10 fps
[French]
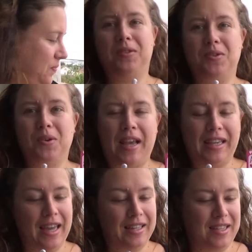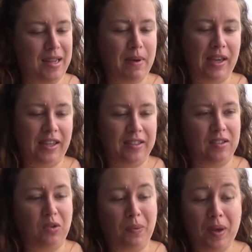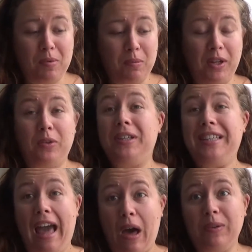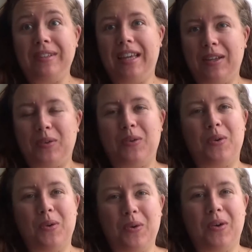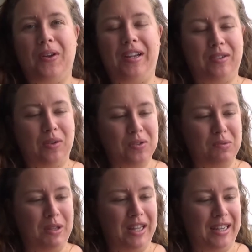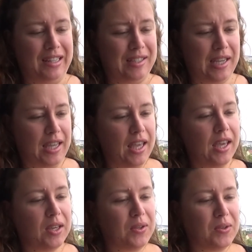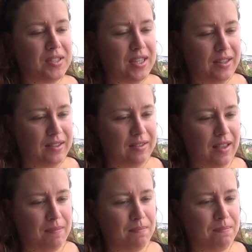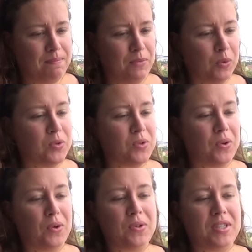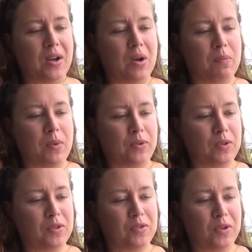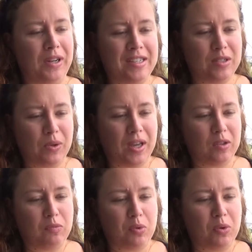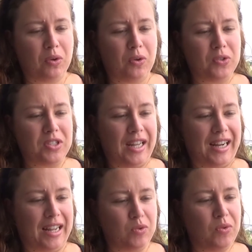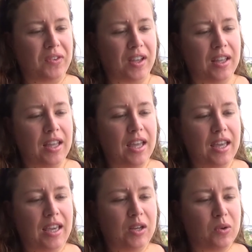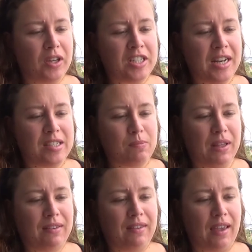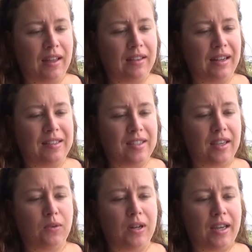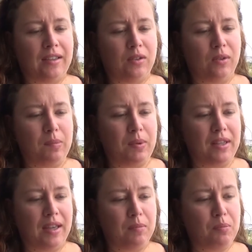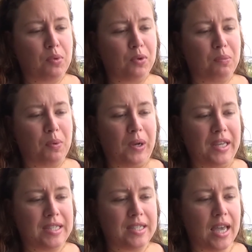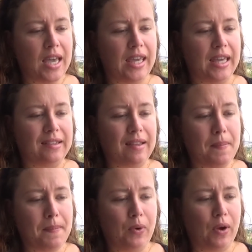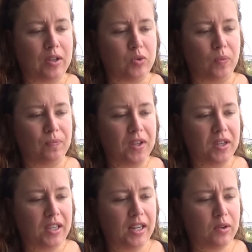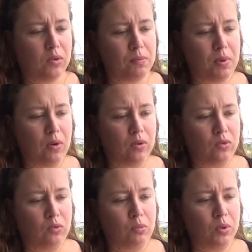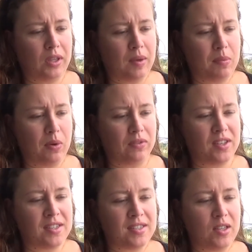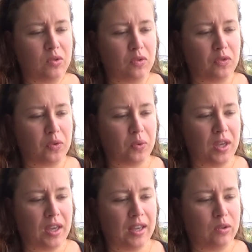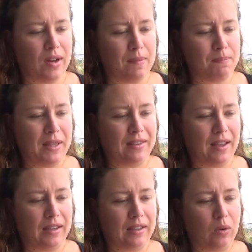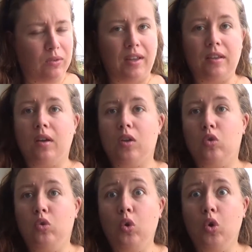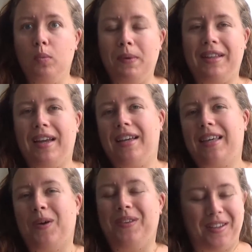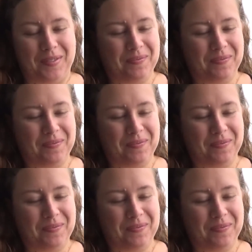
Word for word: Sur la carte, il est marqué que c'est au prix public de 44 euros euh, les 30 ml que, donc, que le sérum de nouveau lisse le grain de peau, rehausse l'éclat du teint et corrige l'aspect terne, les irrégularités de l'épiderme pour une peau lisse et un teint plus radieux. Il comprend du mûrier blanc, des acides de fruits et de la bêta-carotène. Du bêta-carotène.